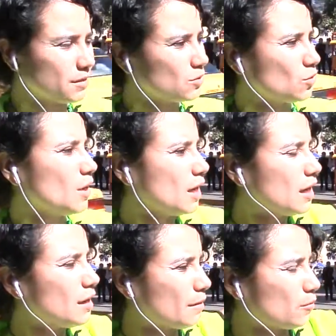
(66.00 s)
es eso,
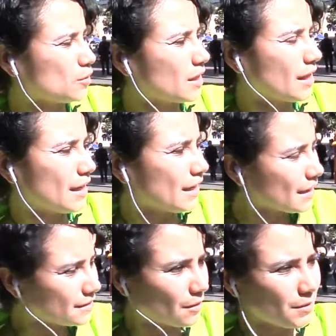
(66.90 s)
le vamos a dar
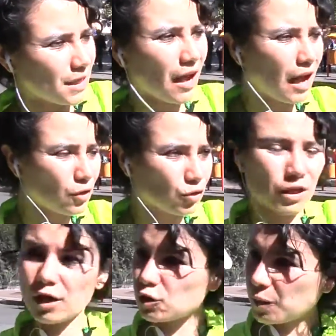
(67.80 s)
esa vía a
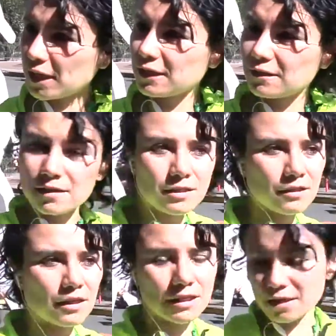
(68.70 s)
los carros para que
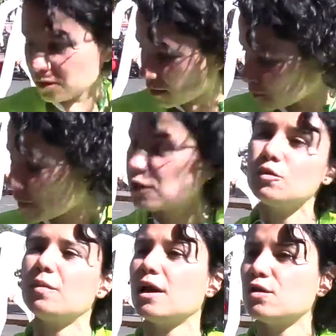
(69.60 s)
transiten y este
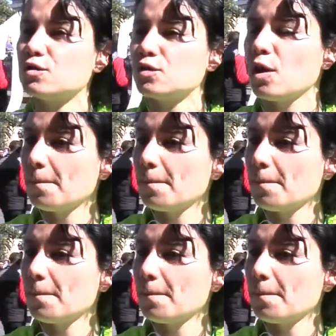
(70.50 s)
espacio para los